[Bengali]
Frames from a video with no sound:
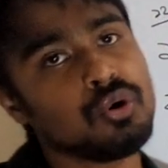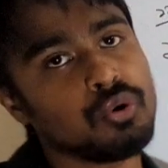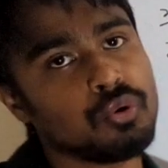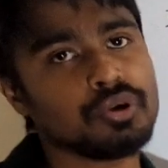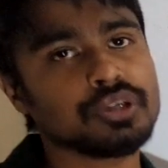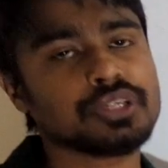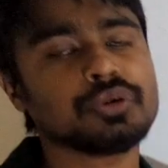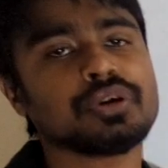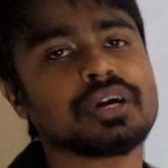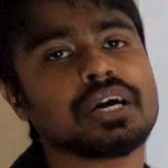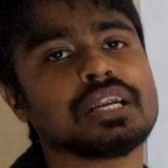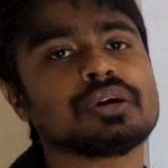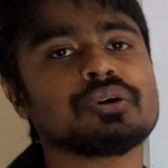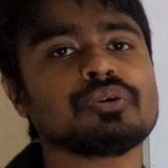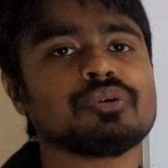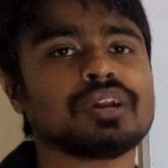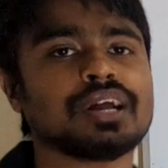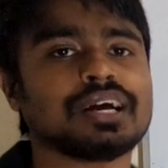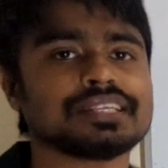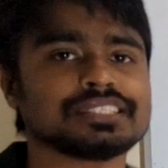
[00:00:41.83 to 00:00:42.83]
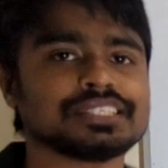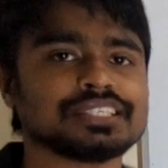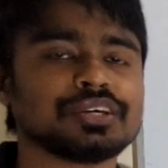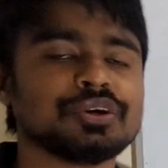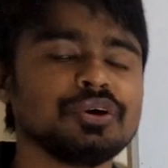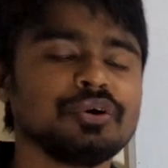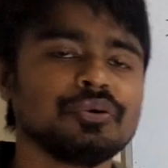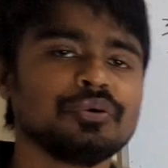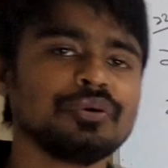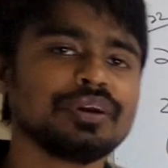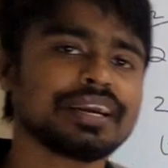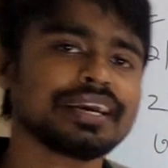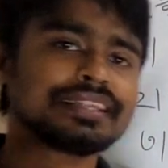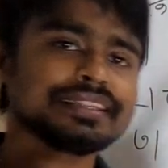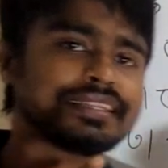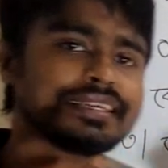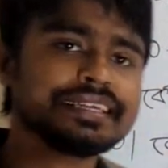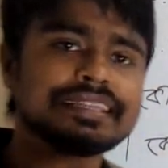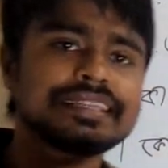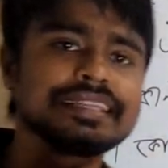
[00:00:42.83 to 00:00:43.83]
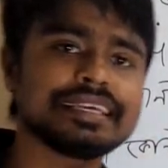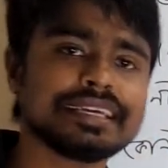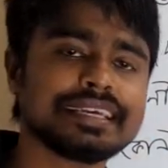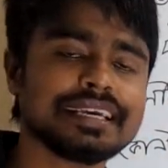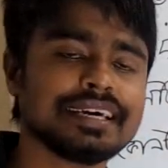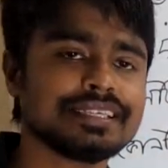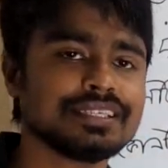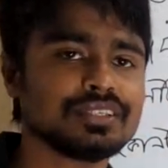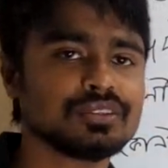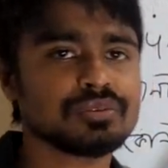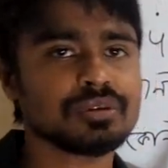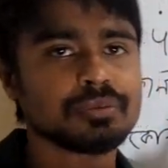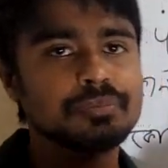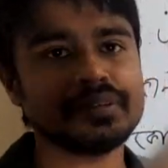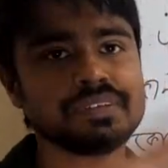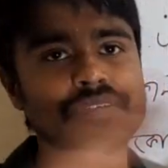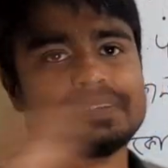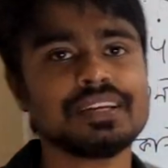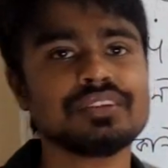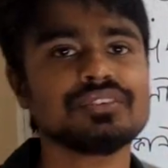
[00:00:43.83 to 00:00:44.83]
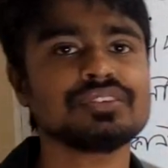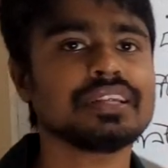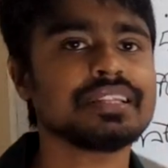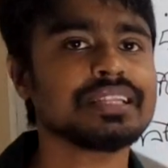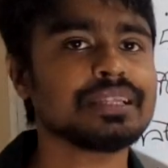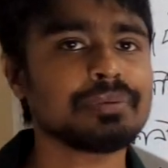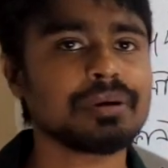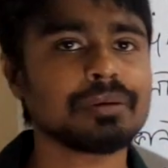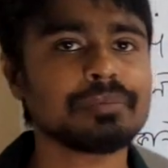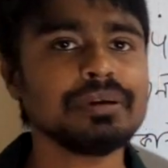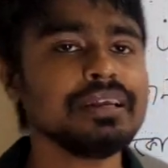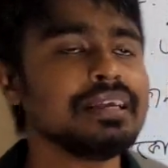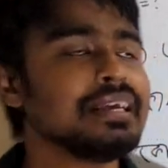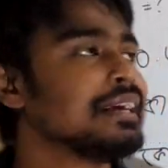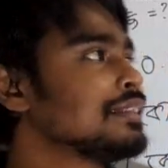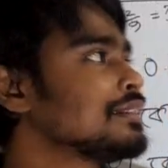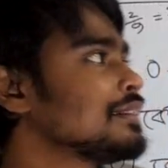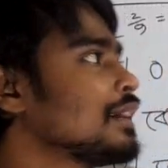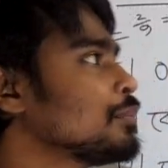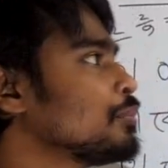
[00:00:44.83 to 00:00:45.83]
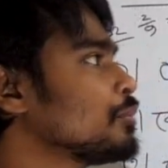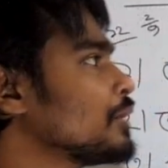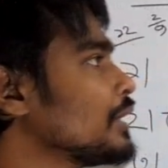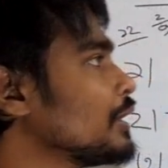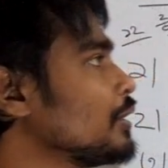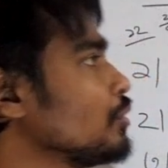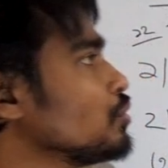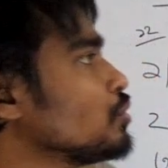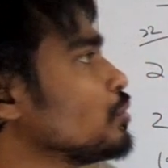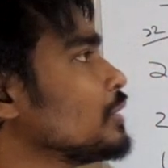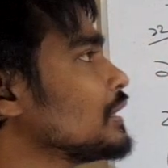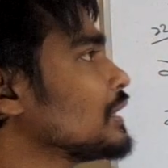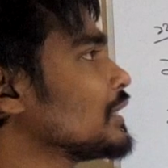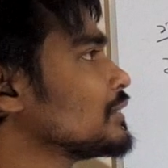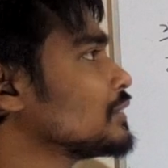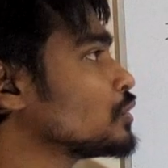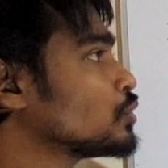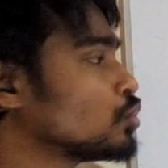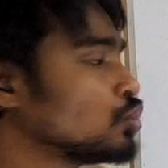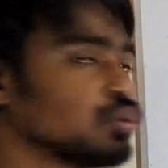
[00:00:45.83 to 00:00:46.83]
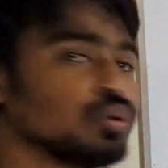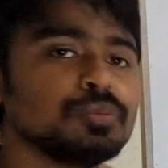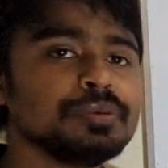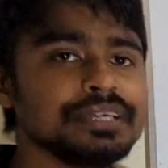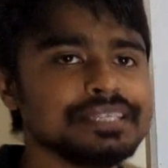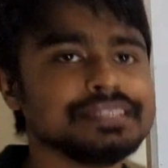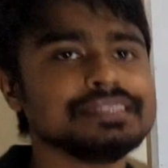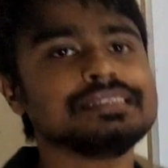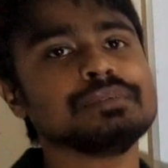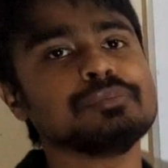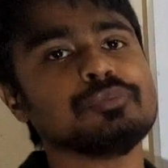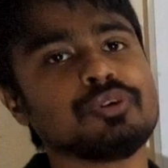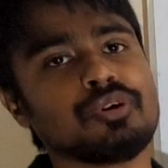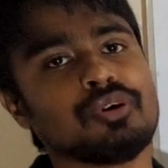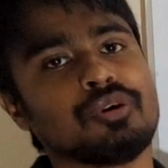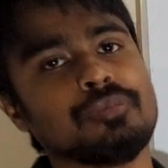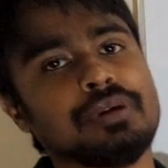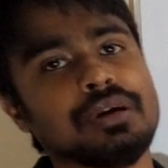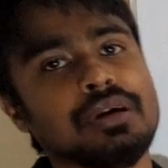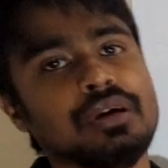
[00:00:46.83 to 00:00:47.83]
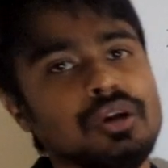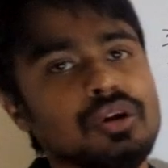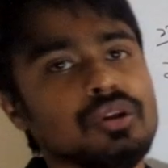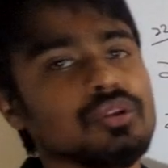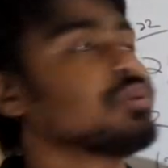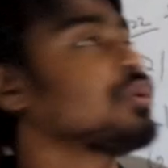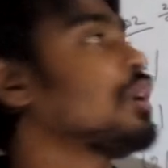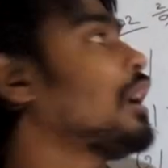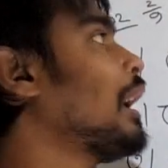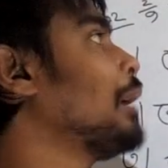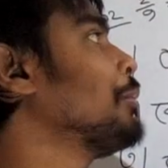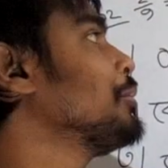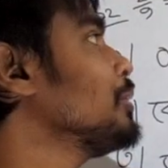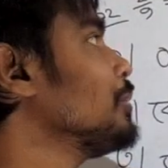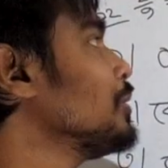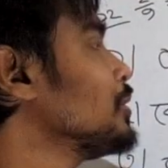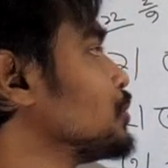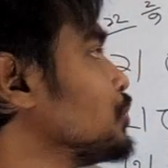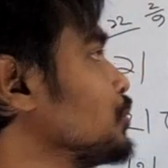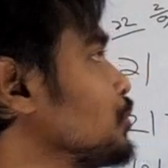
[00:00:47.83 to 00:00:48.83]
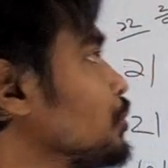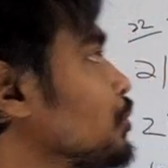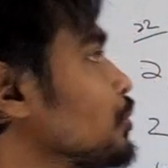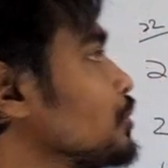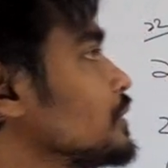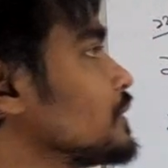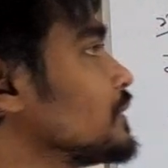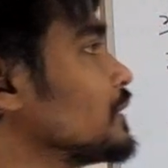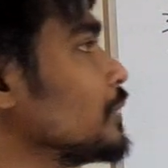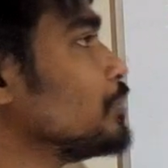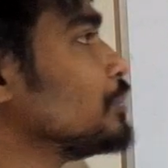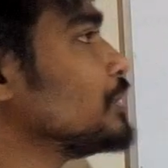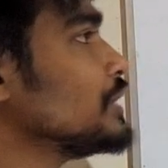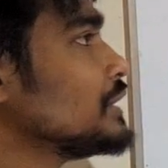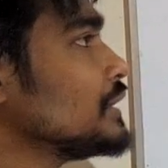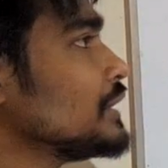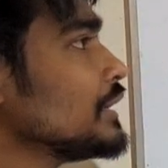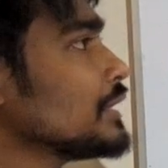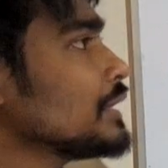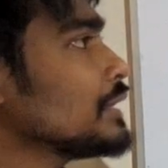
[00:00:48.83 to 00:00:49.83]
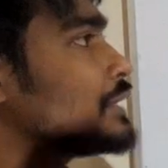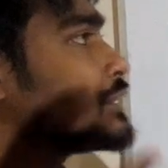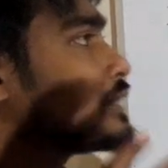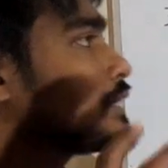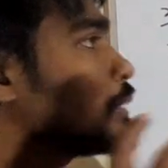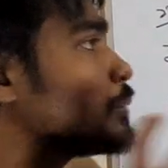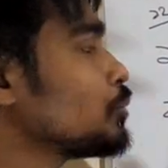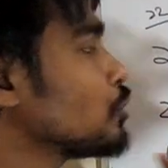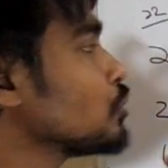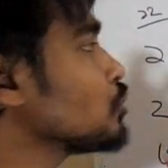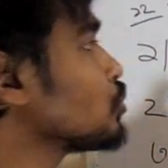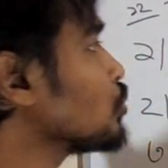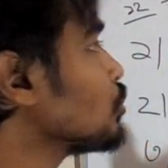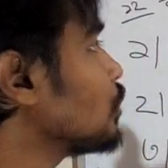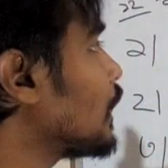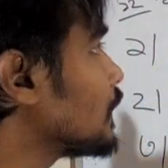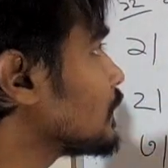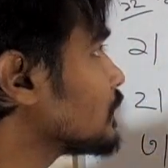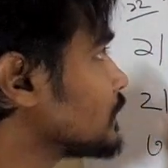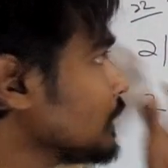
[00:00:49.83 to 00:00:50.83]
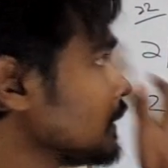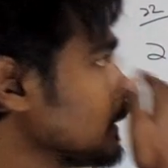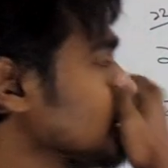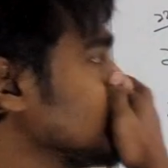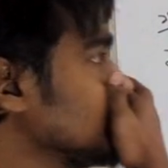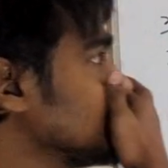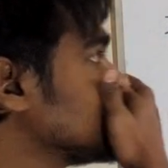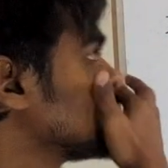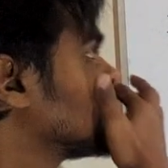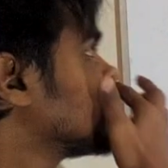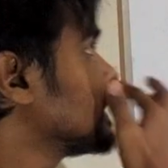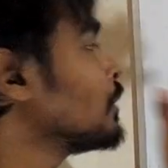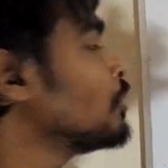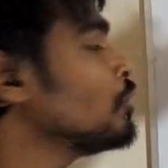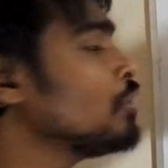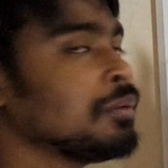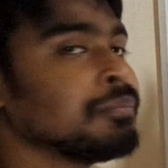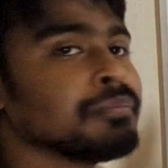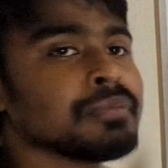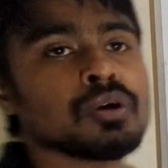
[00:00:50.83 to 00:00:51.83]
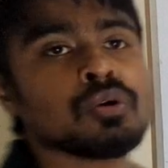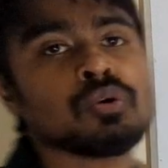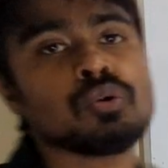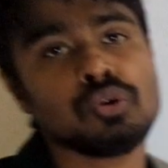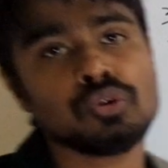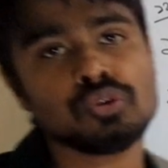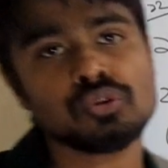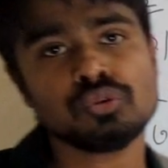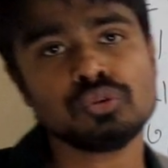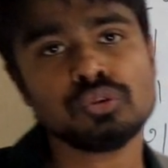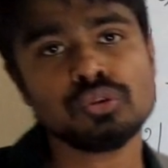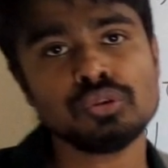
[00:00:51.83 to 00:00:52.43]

ওইটা ওইখানে করা আছে ওইখান থেকে দেখে আসলে তোমরা বিস্তারিত জানতে পারবে তারপরে এগুলো তোমাদের কাছে খুবই ইজি মনে হবে তো আমি আবার শুরু করতেছি যে বিশেষ যে প্রশ্নগুলো আসছে সেগুলো আমরা কত